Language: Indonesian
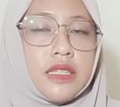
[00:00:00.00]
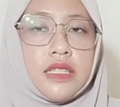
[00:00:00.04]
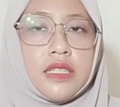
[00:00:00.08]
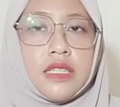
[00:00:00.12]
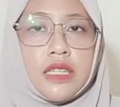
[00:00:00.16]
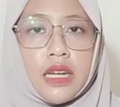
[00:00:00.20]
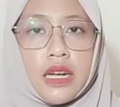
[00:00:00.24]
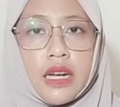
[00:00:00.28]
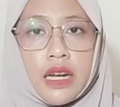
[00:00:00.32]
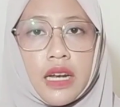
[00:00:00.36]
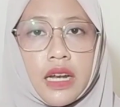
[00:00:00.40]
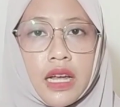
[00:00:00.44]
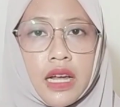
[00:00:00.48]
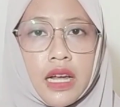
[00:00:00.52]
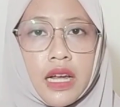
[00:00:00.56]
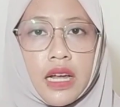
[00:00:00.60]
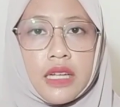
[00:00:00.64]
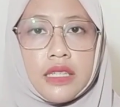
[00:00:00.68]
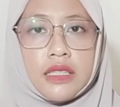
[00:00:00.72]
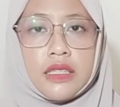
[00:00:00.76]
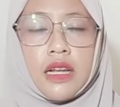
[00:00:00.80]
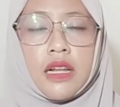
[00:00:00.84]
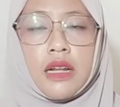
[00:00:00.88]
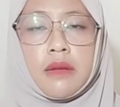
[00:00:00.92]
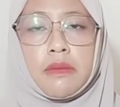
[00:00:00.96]
jin
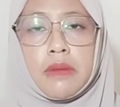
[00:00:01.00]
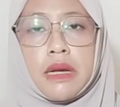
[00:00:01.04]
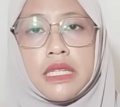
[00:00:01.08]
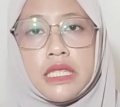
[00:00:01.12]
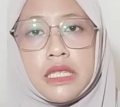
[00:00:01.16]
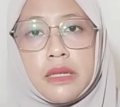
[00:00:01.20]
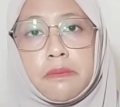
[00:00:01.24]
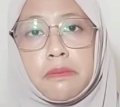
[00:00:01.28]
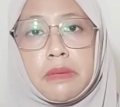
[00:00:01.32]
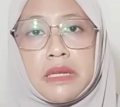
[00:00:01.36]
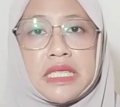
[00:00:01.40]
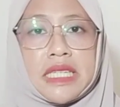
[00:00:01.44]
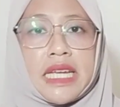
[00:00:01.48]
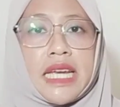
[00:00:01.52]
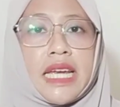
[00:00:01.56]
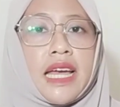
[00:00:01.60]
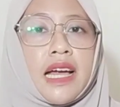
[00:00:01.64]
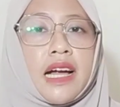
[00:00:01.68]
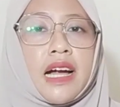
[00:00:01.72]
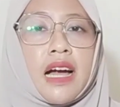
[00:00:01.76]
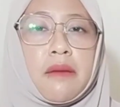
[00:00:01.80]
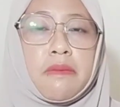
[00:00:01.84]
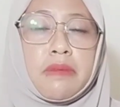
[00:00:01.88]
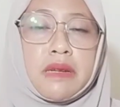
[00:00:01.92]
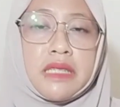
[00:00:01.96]
lah segala macam percaya
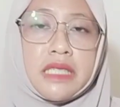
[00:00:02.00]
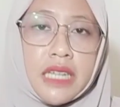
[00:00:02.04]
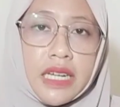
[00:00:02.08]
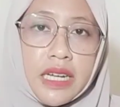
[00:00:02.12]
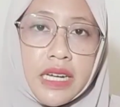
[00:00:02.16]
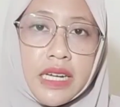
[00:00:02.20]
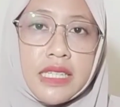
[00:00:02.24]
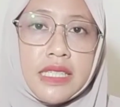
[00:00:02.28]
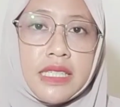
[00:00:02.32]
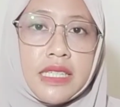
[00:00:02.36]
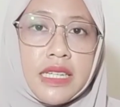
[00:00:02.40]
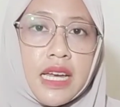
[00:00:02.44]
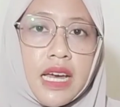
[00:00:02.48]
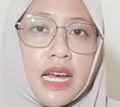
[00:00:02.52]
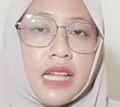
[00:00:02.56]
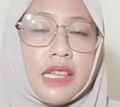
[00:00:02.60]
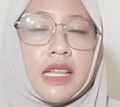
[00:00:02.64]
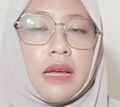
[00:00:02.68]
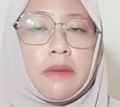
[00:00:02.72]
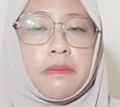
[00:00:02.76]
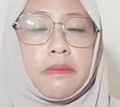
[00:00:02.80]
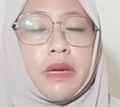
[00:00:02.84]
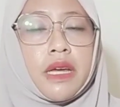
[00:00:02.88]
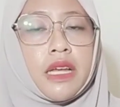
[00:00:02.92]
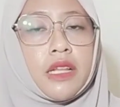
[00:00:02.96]
nggak percaya sih ya
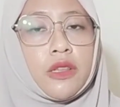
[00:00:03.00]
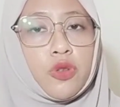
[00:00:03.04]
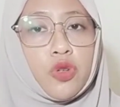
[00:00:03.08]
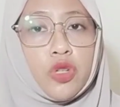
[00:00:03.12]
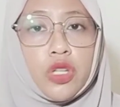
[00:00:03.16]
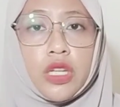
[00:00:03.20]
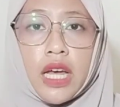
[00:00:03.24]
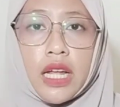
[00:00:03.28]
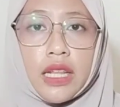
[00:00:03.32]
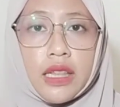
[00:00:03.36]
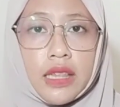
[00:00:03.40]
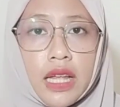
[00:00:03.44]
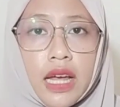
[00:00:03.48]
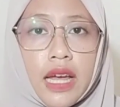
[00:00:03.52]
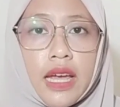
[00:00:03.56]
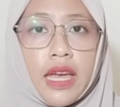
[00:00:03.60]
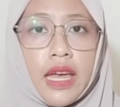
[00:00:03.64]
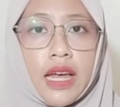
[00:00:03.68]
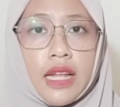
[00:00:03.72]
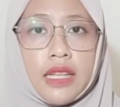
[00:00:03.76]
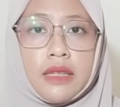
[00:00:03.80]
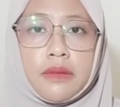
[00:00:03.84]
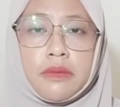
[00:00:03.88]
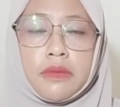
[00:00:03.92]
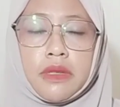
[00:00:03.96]
tapi itu nyata
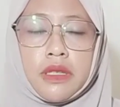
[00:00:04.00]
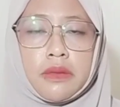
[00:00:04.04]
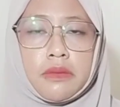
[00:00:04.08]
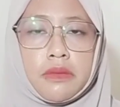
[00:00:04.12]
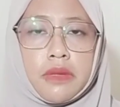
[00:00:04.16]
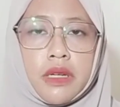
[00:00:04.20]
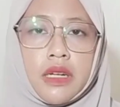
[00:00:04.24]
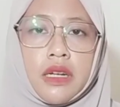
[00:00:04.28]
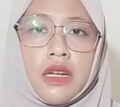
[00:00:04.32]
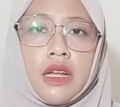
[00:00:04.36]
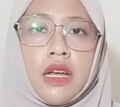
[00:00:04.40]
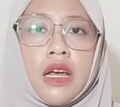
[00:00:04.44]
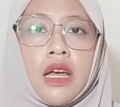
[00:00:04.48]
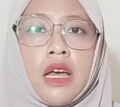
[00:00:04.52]
ya teman-teman